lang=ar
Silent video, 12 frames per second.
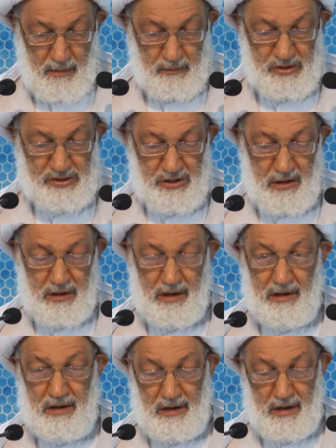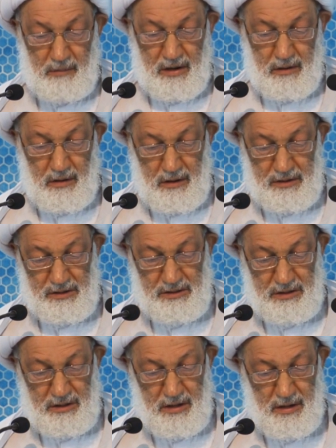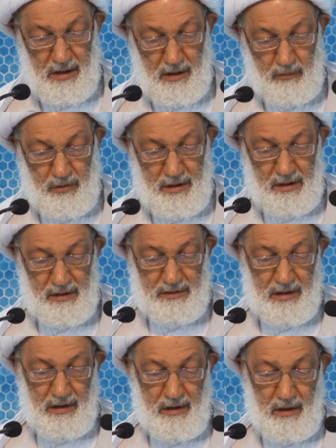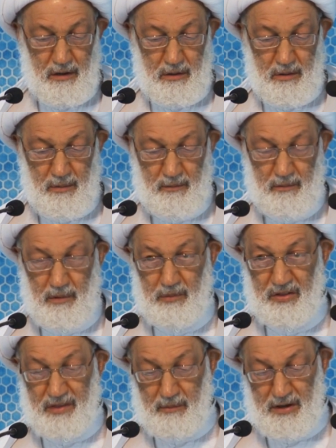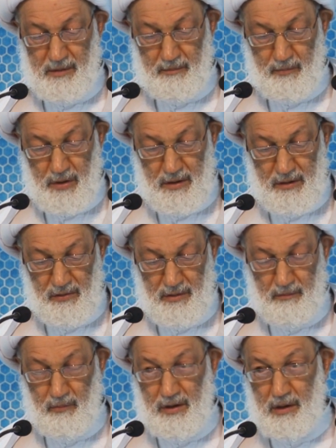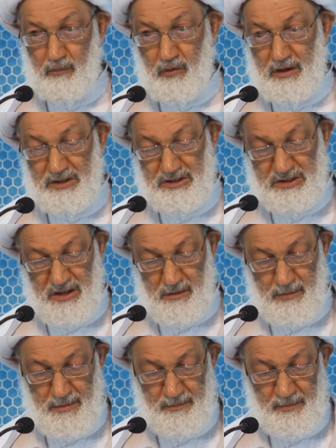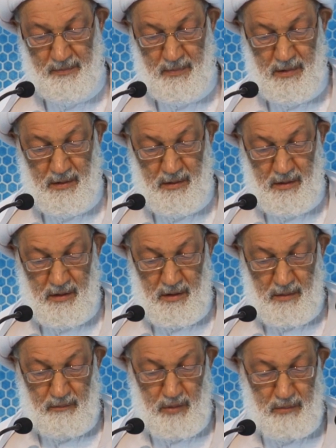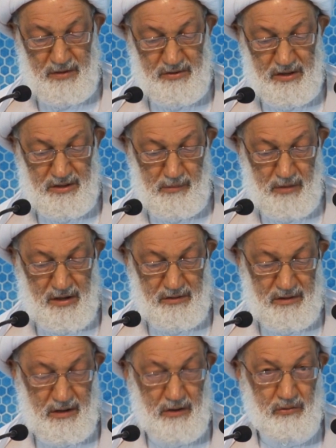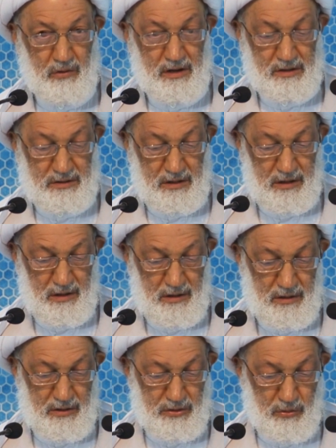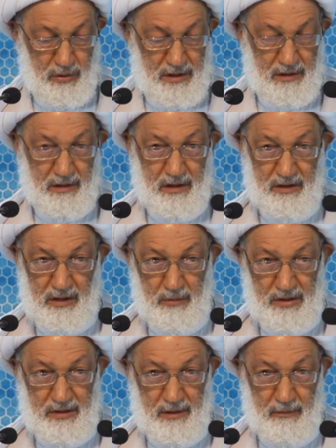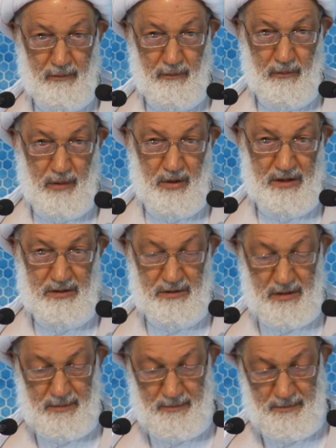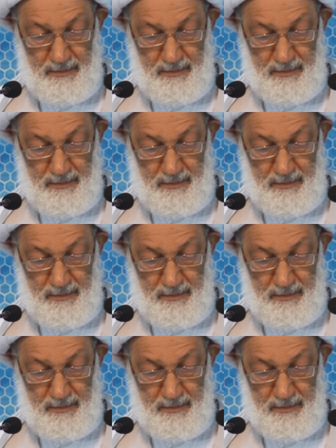بشراء الإعلام الخارجي المناهض للحق وبثمن باهظ من أموال الشعب بمزيد من التنازلات لدول قريبة وبعيدة